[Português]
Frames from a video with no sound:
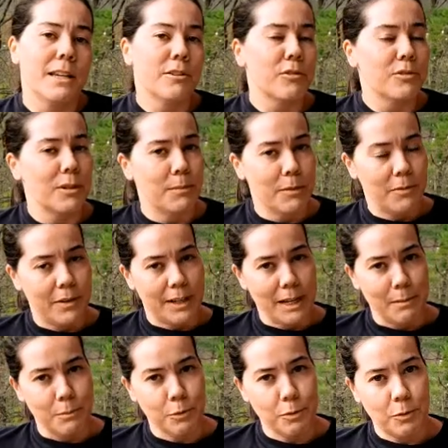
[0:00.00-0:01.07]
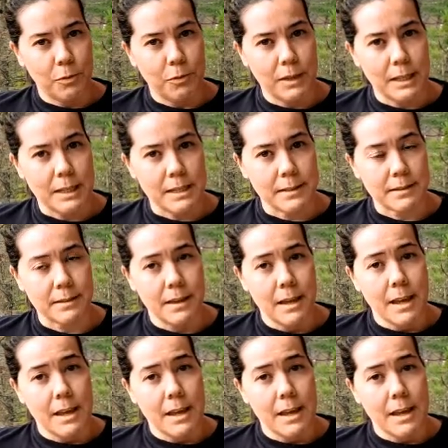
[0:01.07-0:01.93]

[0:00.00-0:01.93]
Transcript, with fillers: isso já me fará muito feliz.